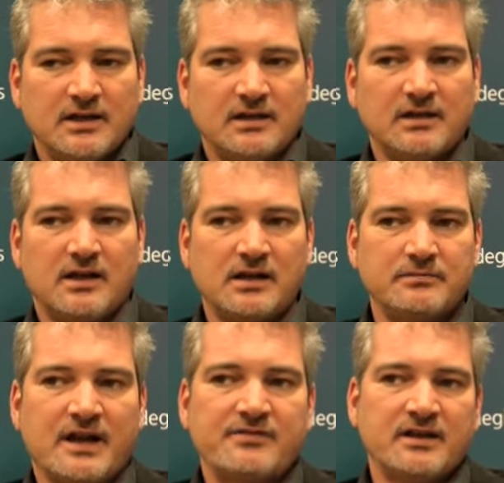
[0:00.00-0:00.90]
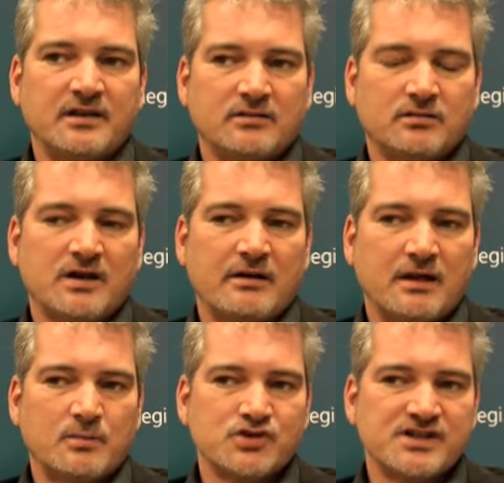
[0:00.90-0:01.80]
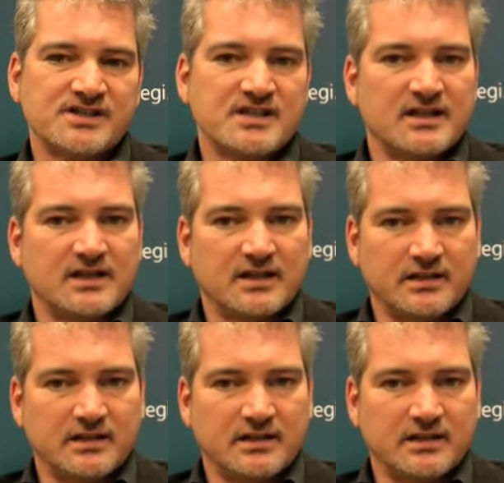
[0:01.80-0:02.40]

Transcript: Eh, en el branding lo que hablamos es de